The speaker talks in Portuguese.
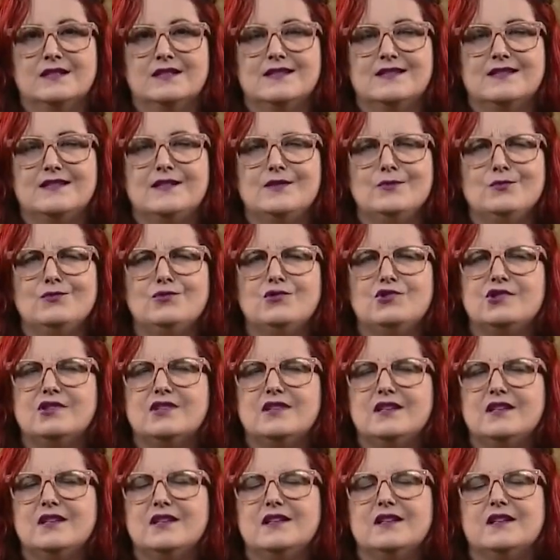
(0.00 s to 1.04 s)
se um
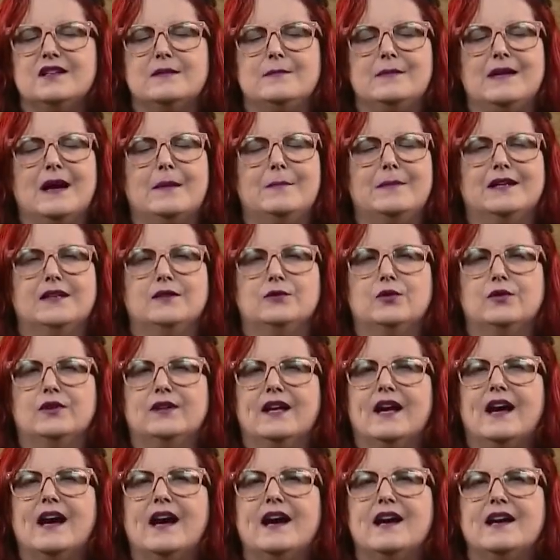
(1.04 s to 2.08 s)
dia me
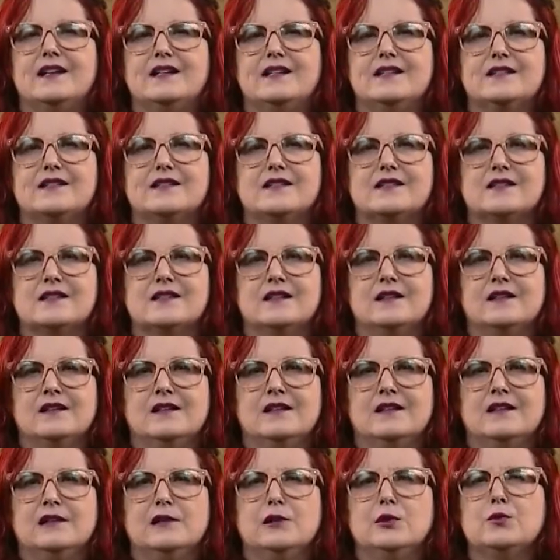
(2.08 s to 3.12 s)
abandonares,
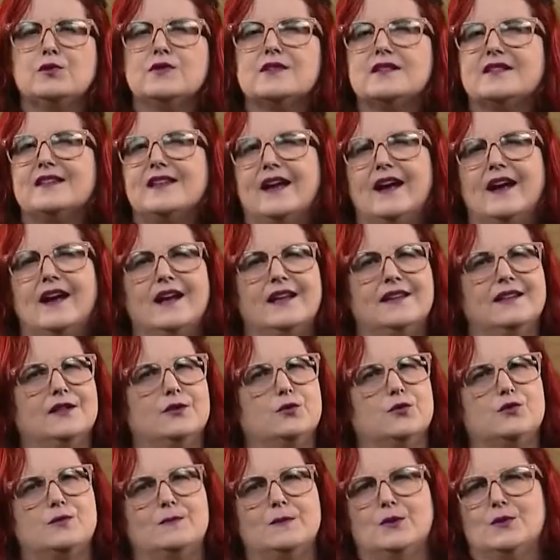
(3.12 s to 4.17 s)
luz terna
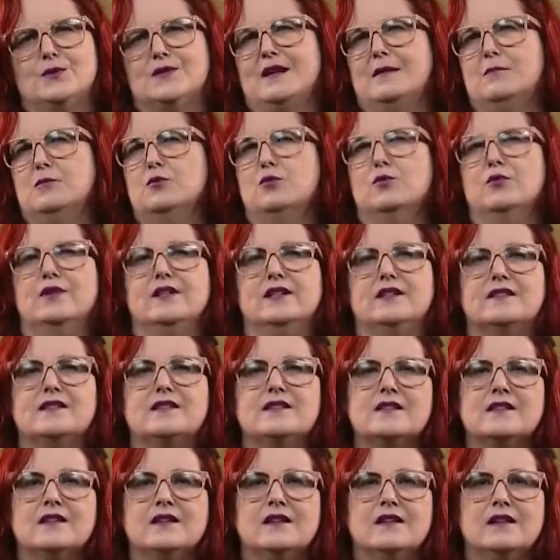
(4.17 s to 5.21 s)
dos meus
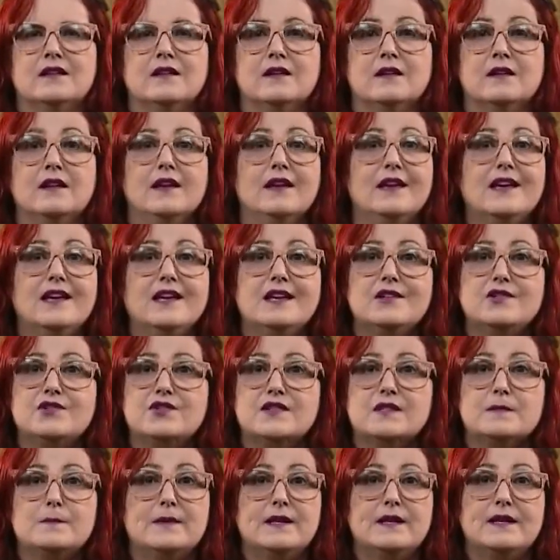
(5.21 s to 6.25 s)
amores, hei de
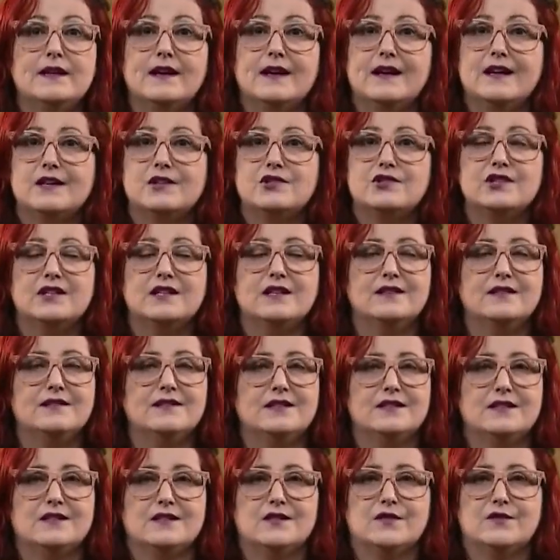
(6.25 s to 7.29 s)
esperar-te
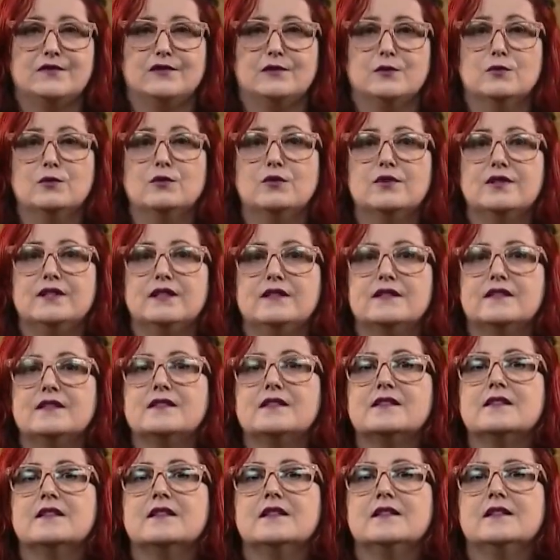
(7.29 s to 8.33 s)
entre as
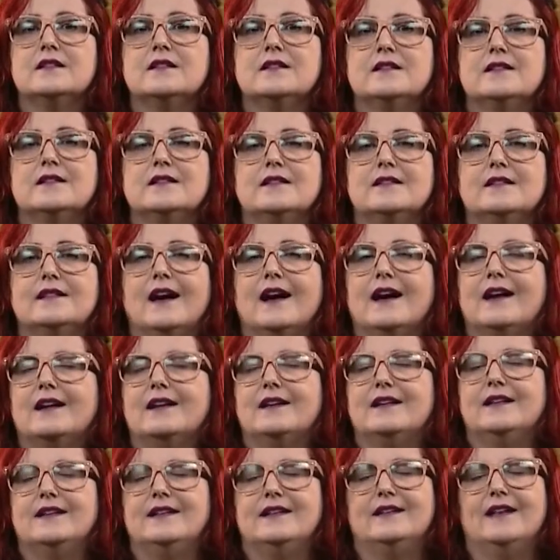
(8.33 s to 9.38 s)
flores da
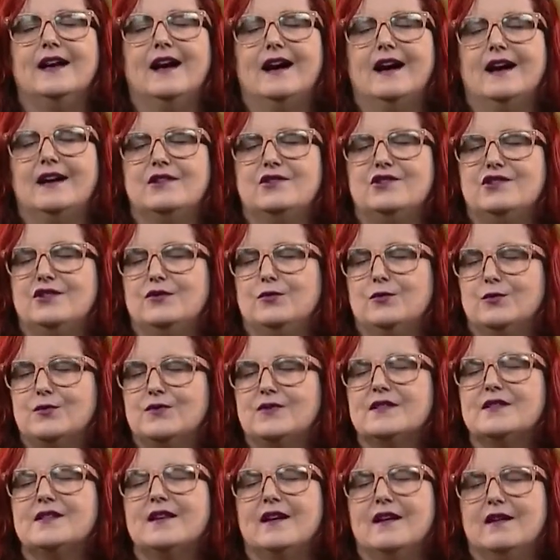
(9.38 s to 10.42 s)
claridade dos
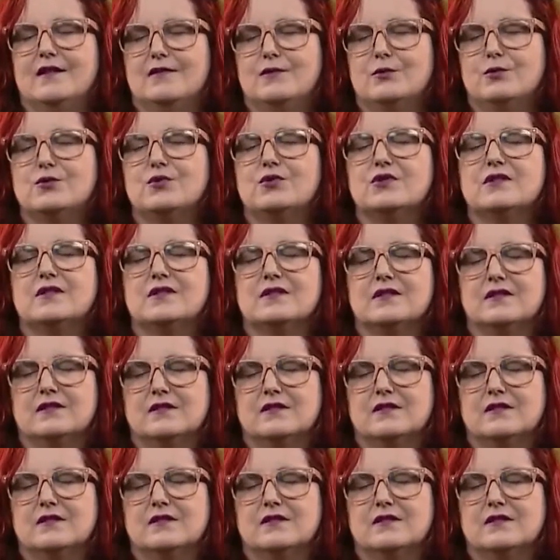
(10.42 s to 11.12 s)
céus.